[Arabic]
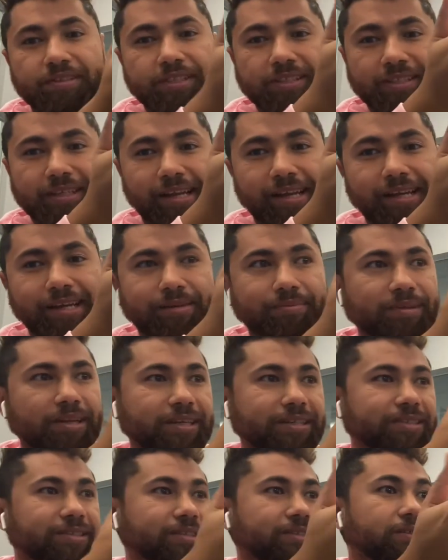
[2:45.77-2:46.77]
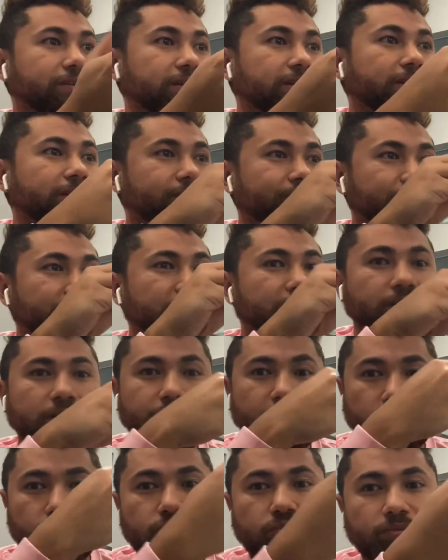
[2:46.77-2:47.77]
الكلام لان لان
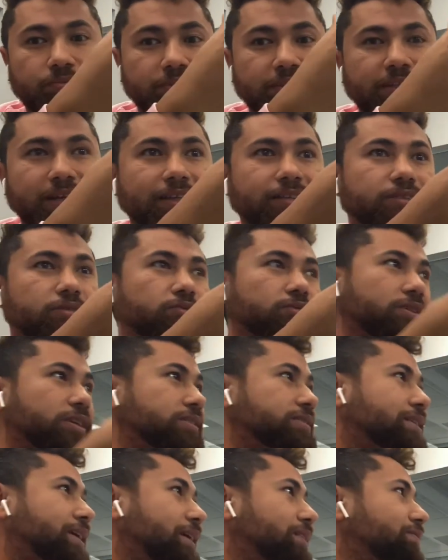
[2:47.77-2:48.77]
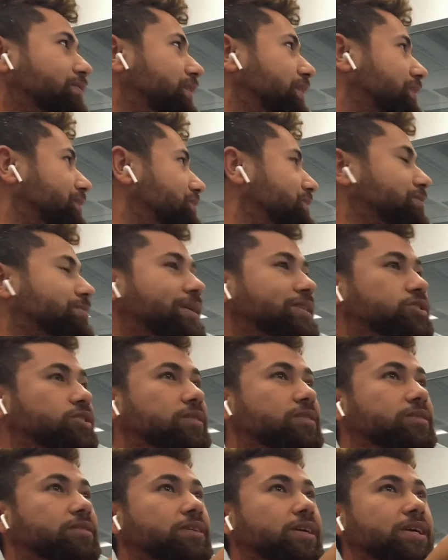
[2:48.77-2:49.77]
الموضوع بجد والناس خايفه لازم
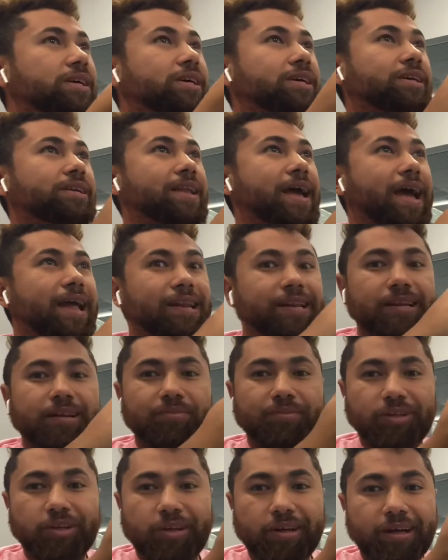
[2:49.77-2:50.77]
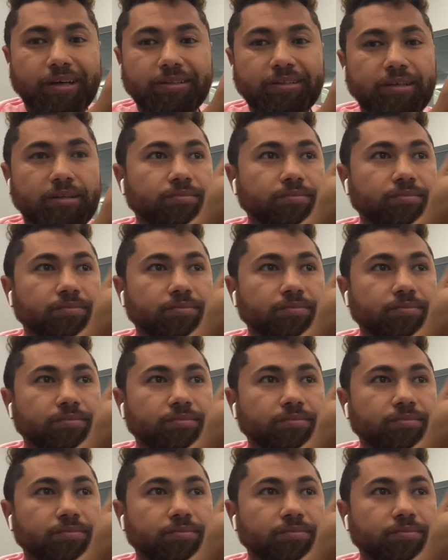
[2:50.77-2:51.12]
عشان نقلل من الخطر